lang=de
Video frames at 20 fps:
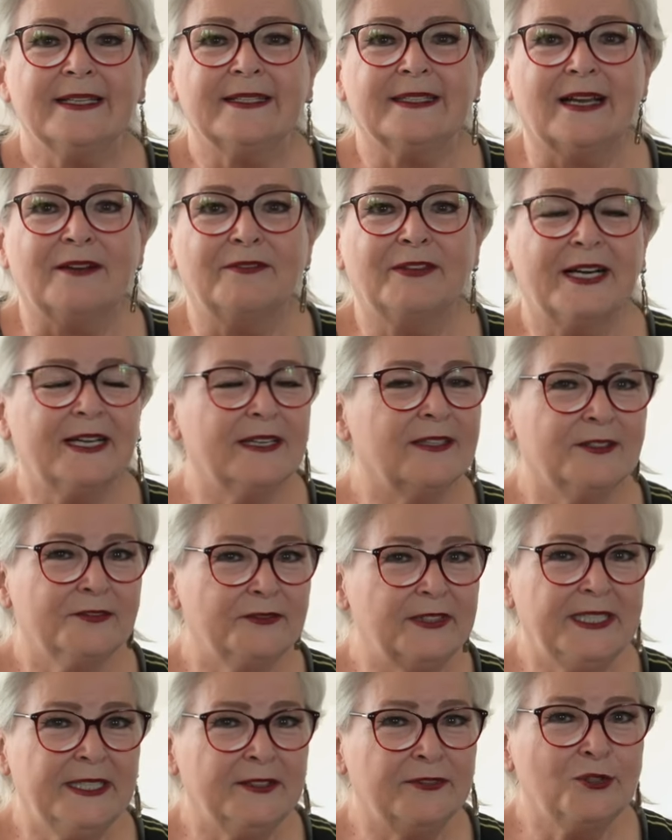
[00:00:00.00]
da war
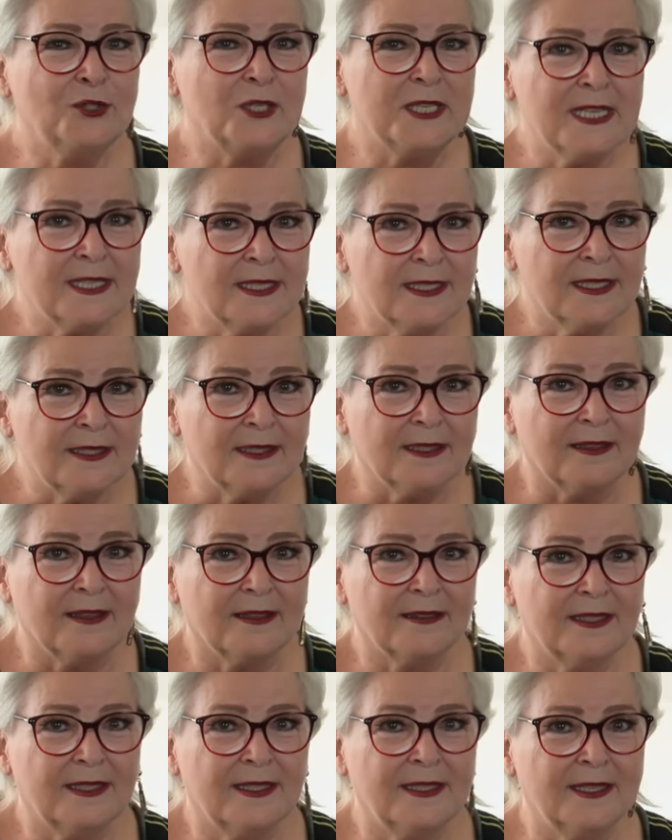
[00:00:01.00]
irgendwie die
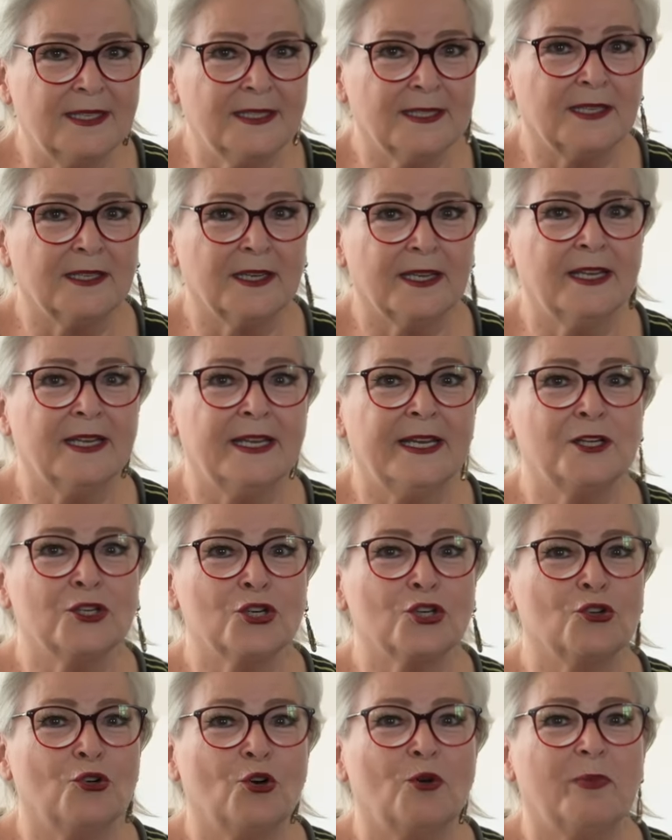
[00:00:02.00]
Flötistin in dieser
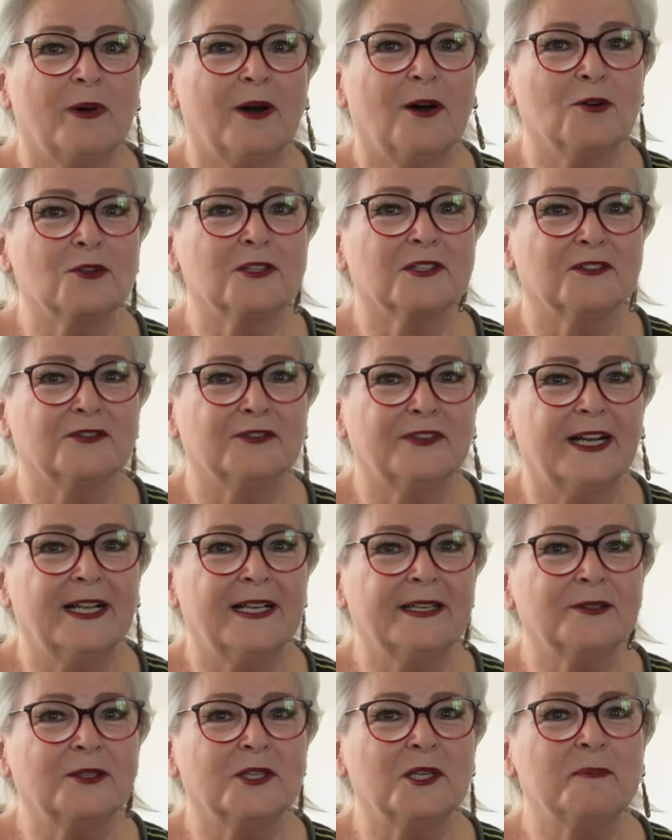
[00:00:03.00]
chilenischen Gruppe
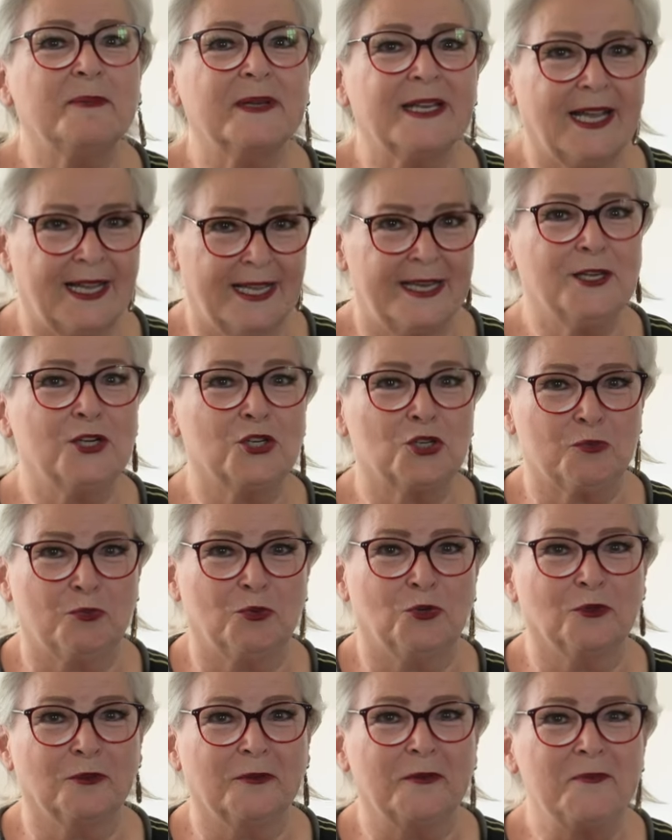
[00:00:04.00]
ausgefallen und ich bin
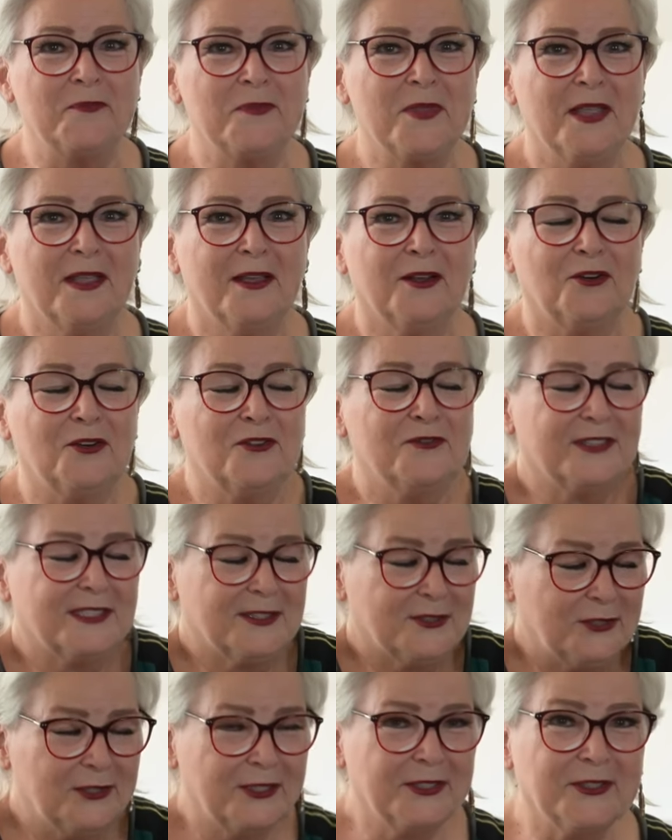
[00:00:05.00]
eingesprungen. Und
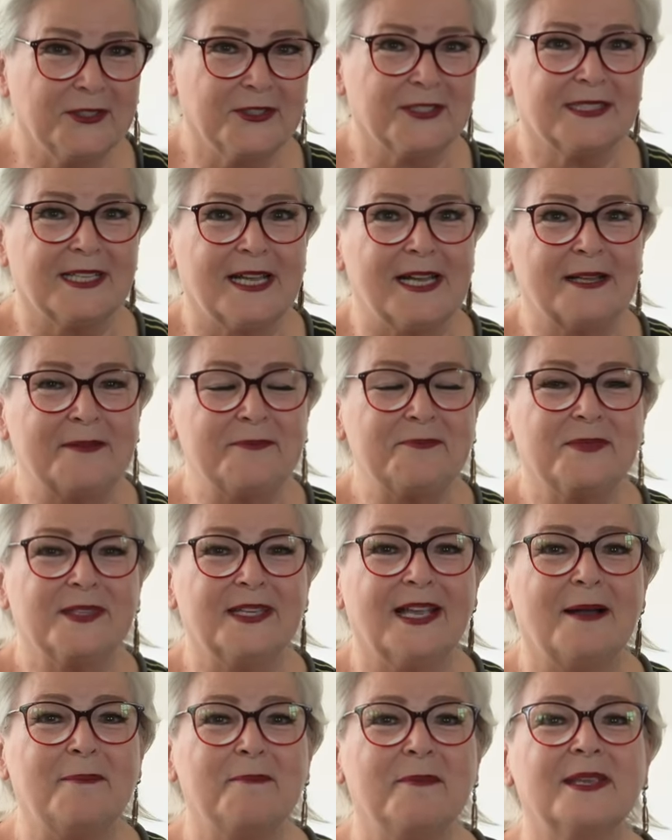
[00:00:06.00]
was soll ich euch sagen?
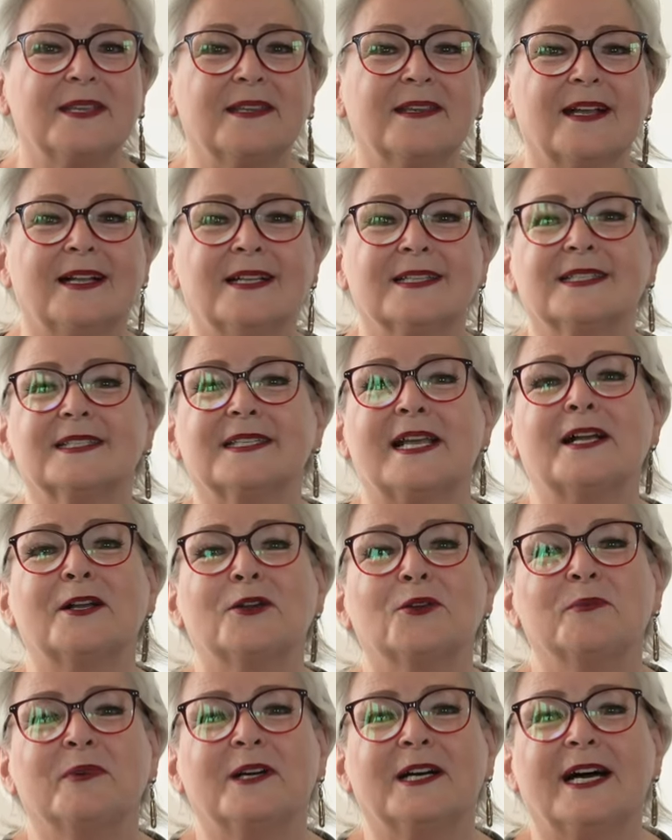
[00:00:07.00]
Die haben mich als
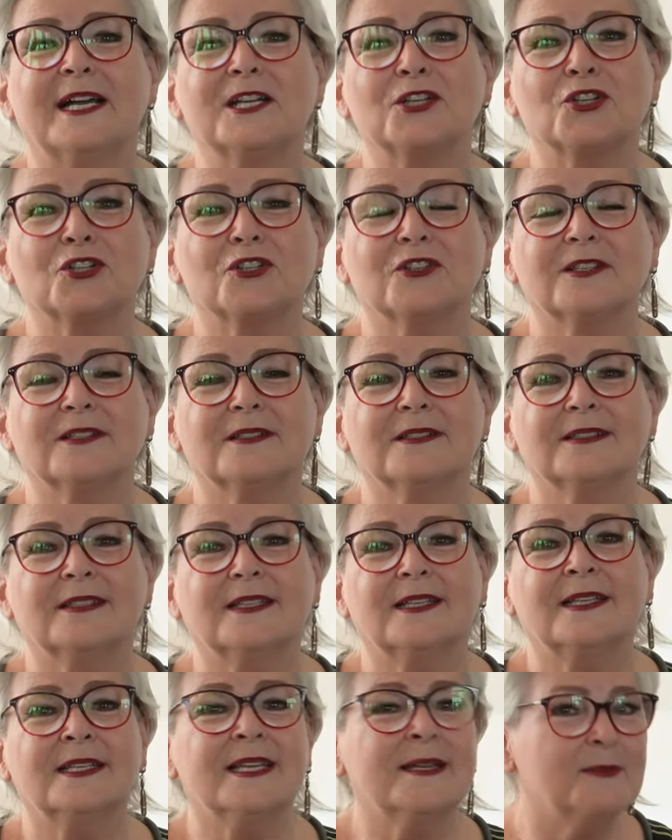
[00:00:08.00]
Dank überrascht,
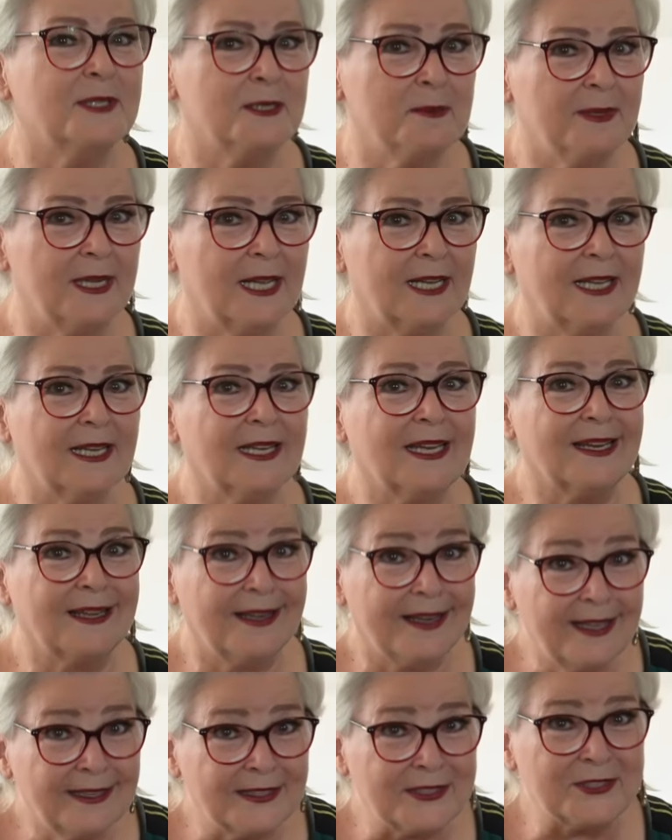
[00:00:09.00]
indem sie mir ein
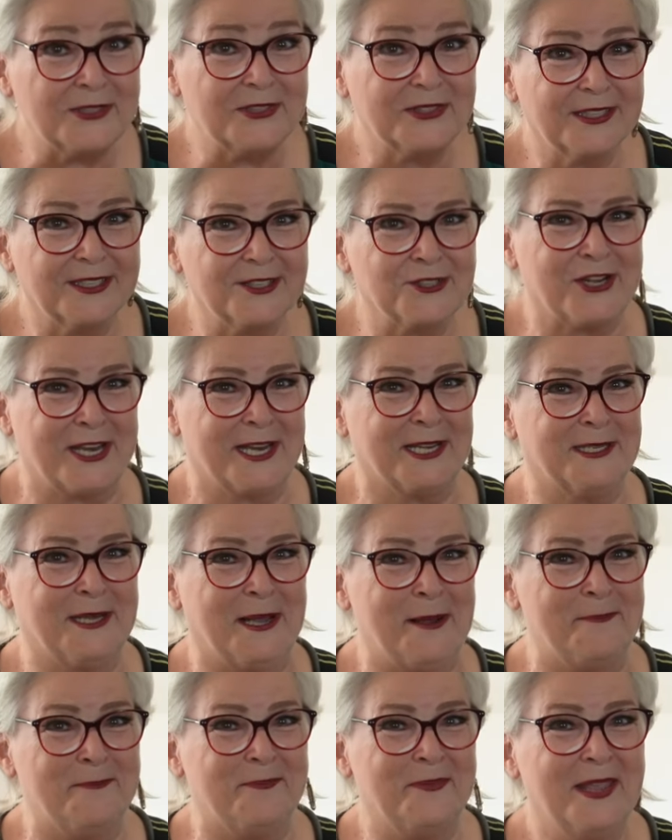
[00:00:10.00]
Kleid geschenkt
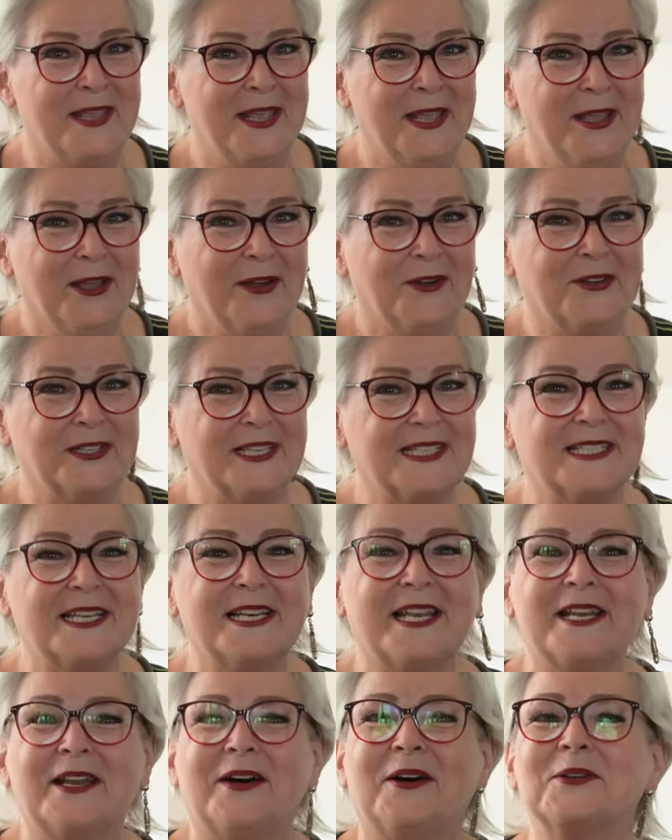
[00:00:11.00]
haben. Und das
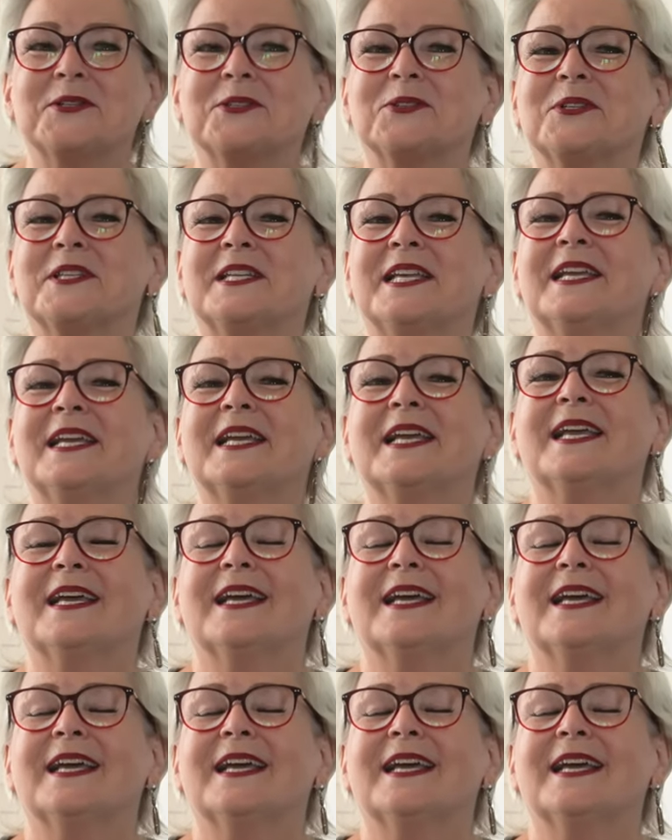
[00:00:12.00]
sind dann auch so die